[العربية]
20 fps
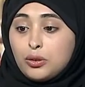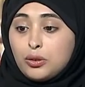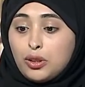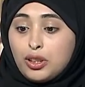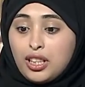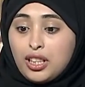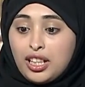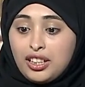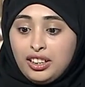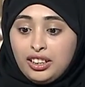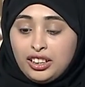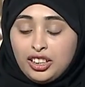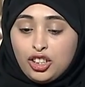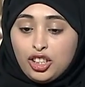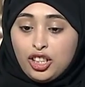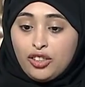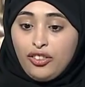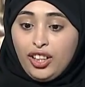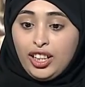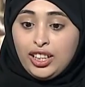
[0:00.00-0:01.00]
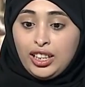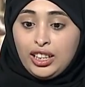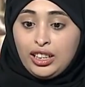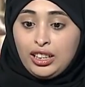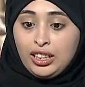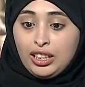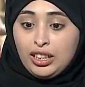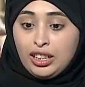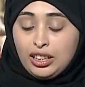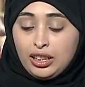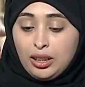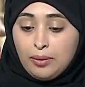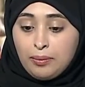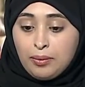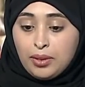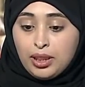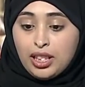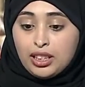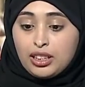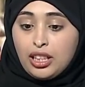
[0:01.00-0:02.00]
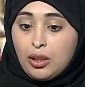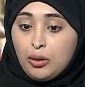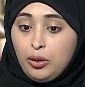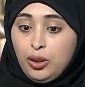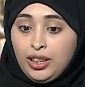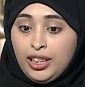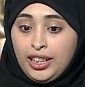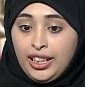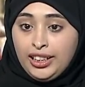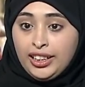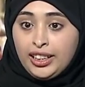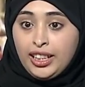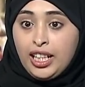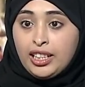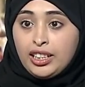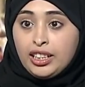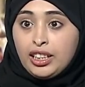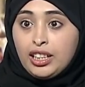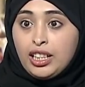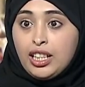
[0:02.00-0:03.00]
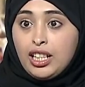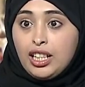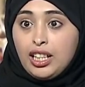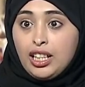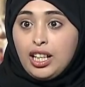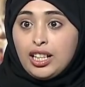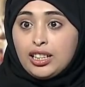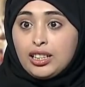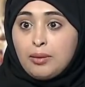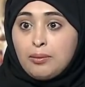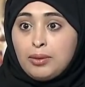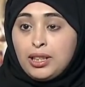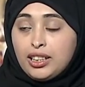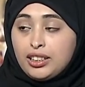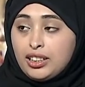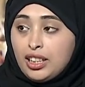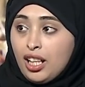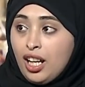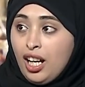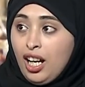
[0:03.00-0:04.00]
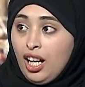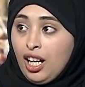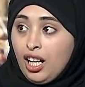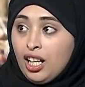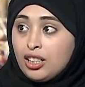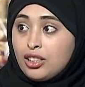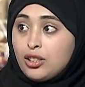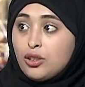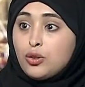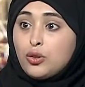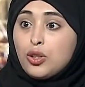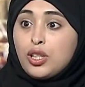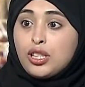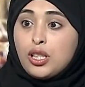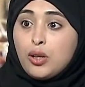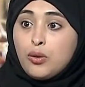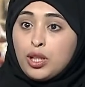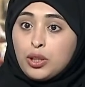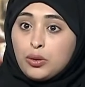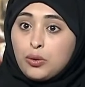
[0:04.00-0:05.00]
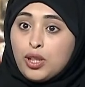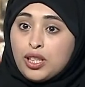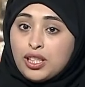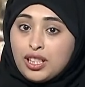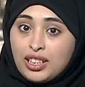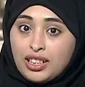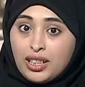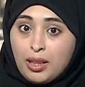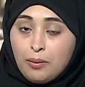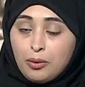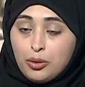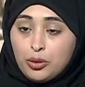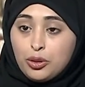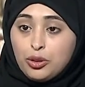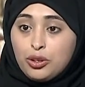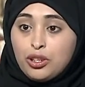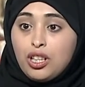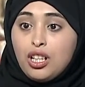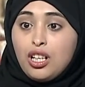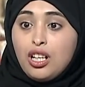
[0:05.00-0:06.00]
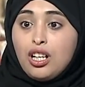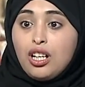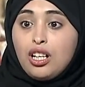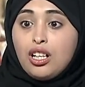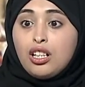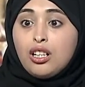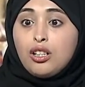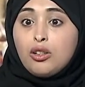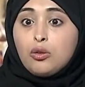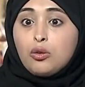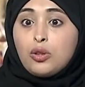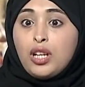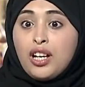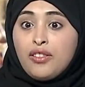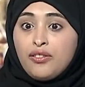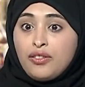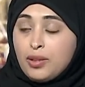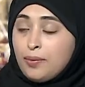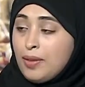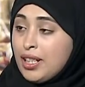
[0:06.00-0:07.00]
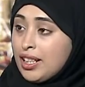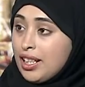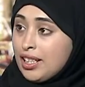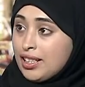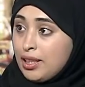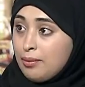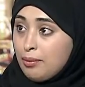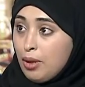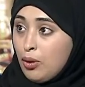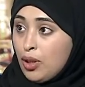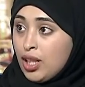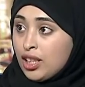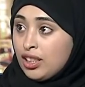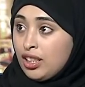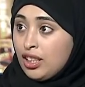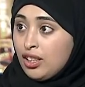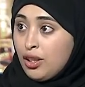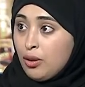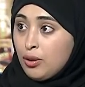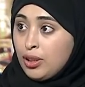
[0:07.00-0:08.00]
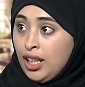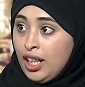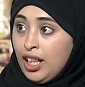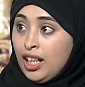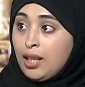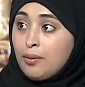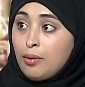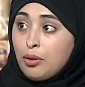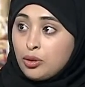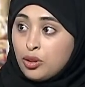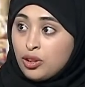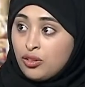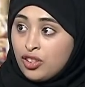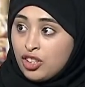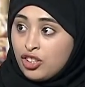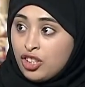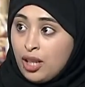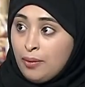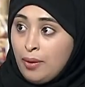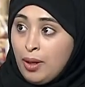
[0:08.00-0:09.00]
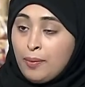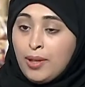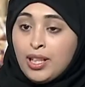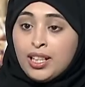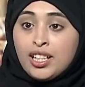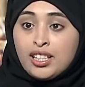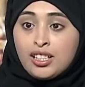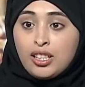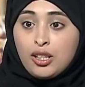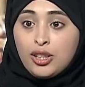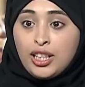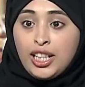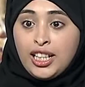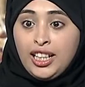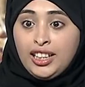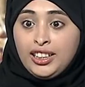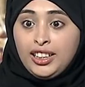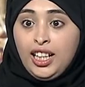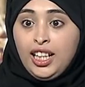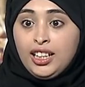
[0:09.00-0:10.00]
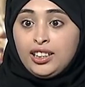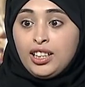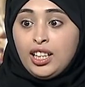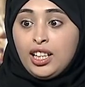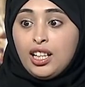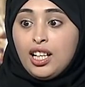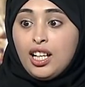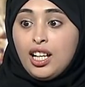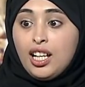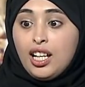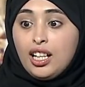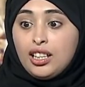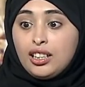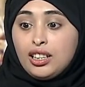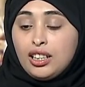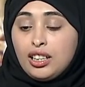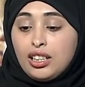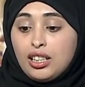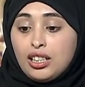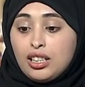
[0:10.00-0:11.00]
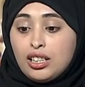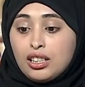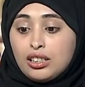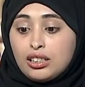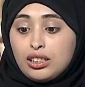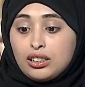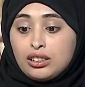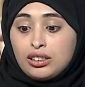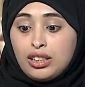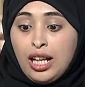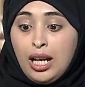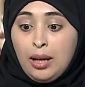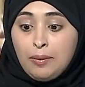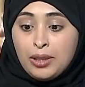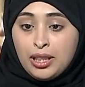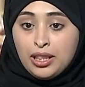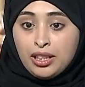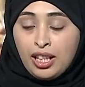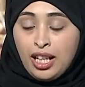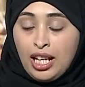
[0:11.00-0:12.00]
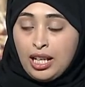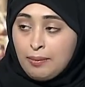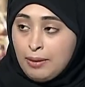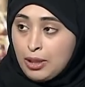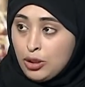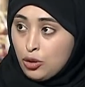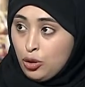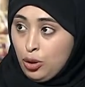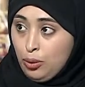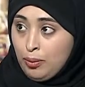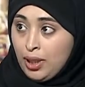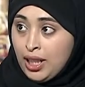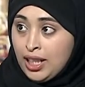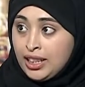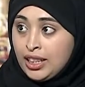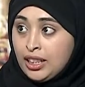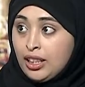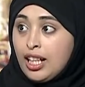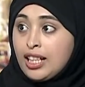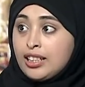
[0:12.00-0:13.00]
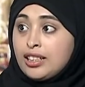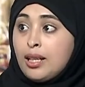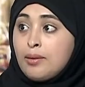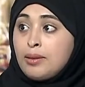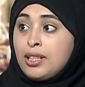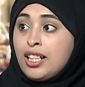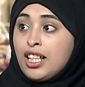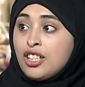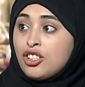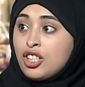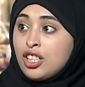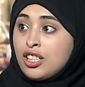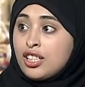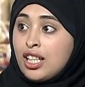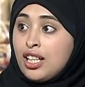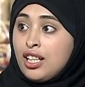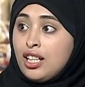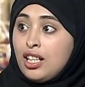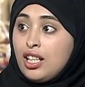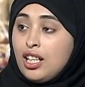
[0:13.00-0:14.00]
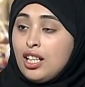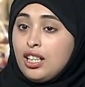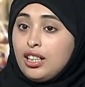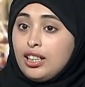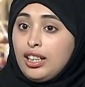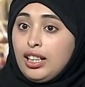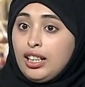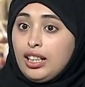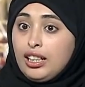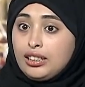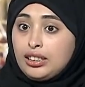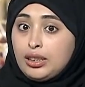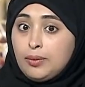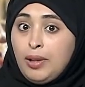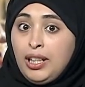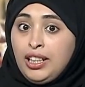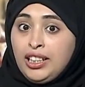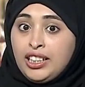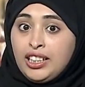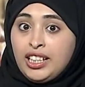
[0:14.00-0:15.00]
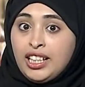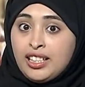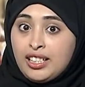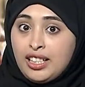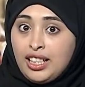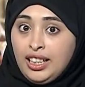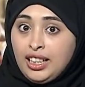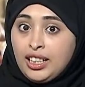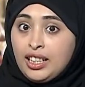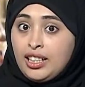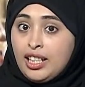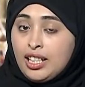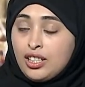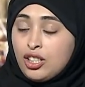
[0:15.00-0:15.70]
دكتور كان يشرف على يوم كنت اروح له يعني كان يقدم لي اقتراحات شو اسوي اتواصل يمنو آه، وكان في مركز المواد لذوي الإعاقة موجود في الجامعة ما قصر يعني حتى أن دعم راعى المشروع مالي قدم لي الأجهزة سمح لي أن أستعير